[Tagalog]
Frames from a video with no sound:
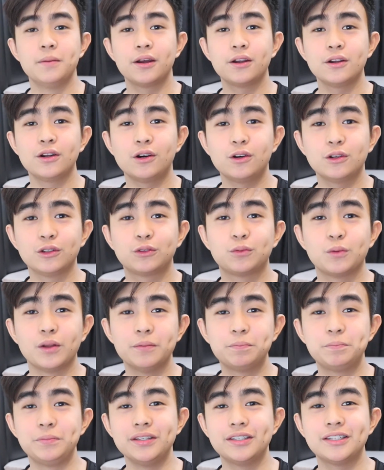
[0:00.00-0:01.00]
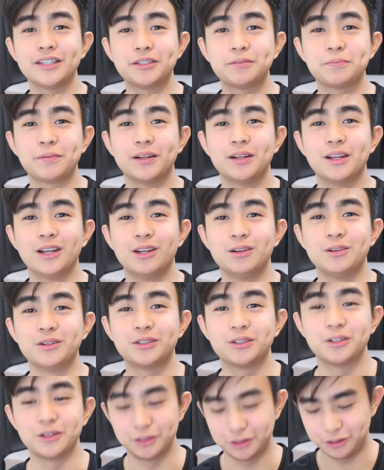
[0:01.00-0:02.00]
Meron akong 12 pieces pa na
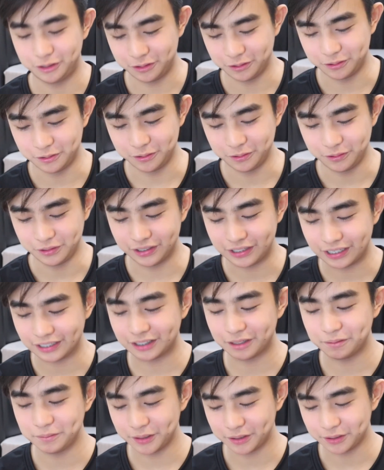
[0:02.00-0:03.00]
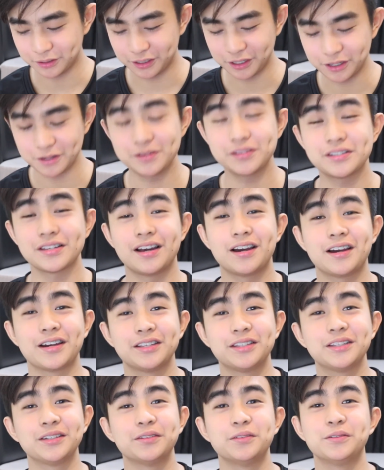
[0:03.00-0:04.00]
lotion. So, itatabi ko na yung sa
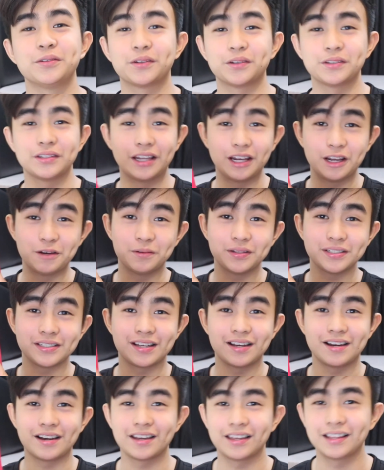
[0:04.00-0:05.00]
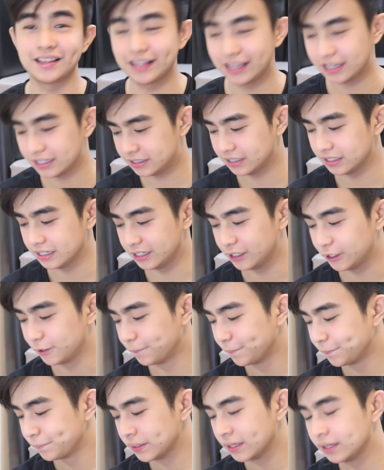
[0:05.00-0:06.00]
akin siguro. Dalawa sa akin. Kasi,
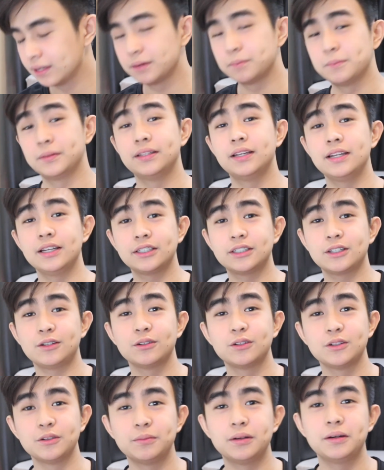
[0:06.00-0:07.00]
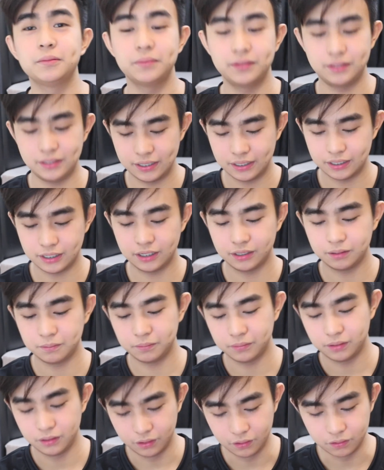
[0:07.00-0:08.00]
madalas akong gumamit din ng
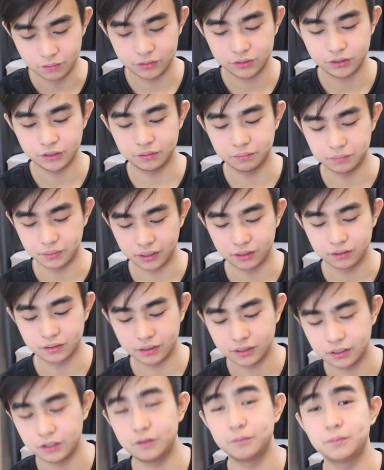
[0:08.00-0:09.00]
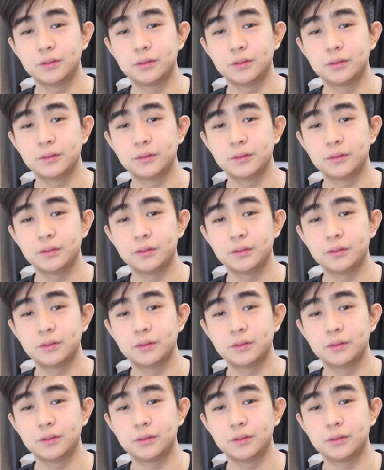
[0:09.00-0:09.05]
lotion bago rin ako